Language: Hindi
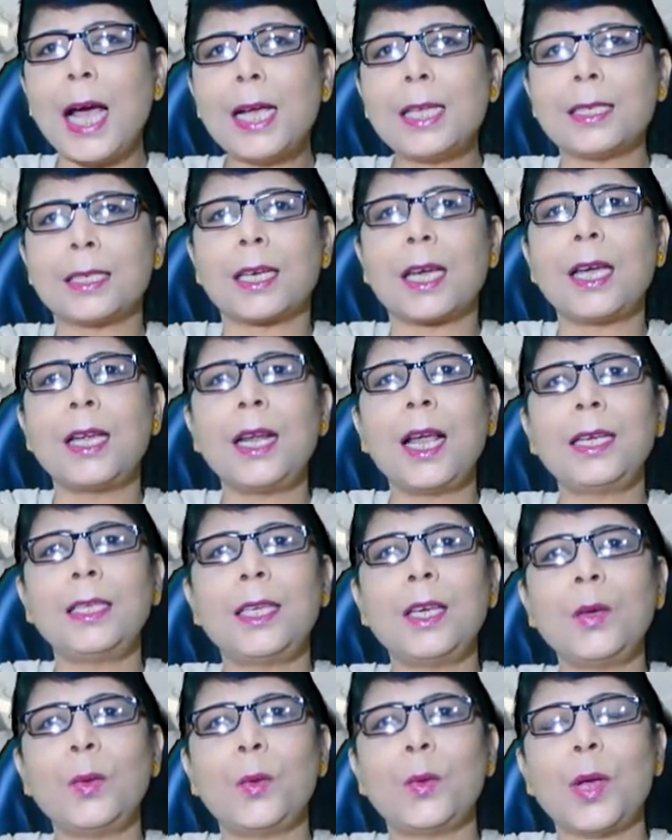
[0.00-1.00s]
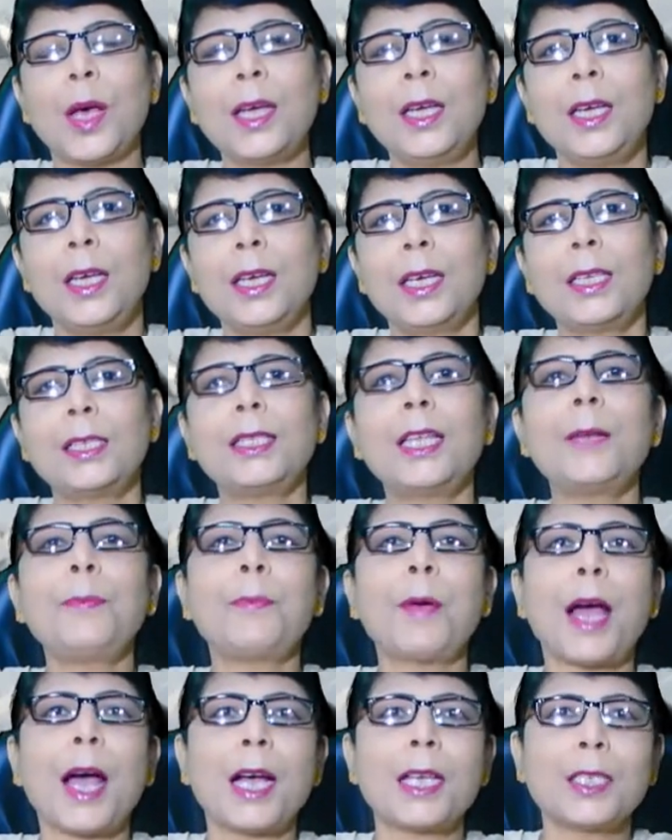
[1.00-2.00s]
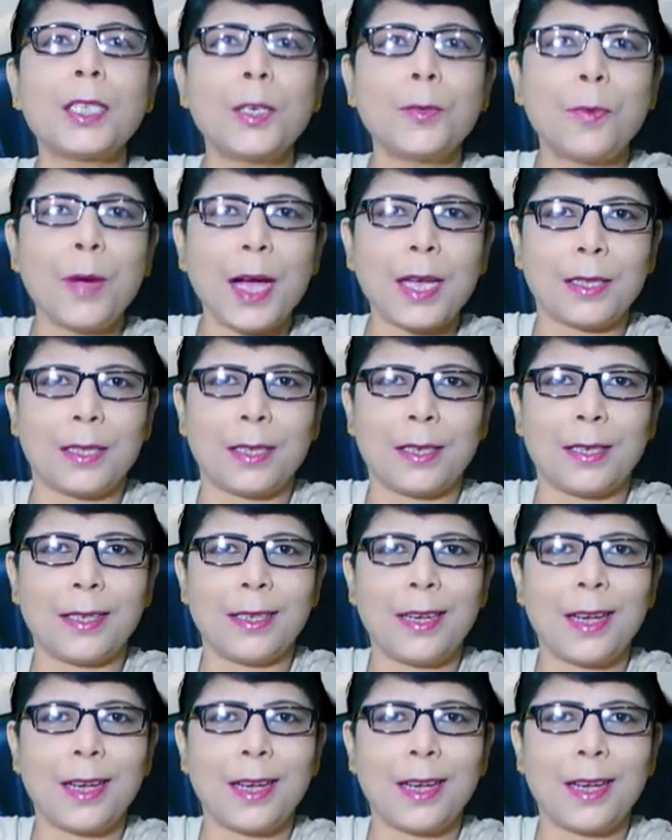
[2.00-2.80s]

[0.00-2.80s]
आज कहना ये होगा कि सिर्फ आशीर्वाद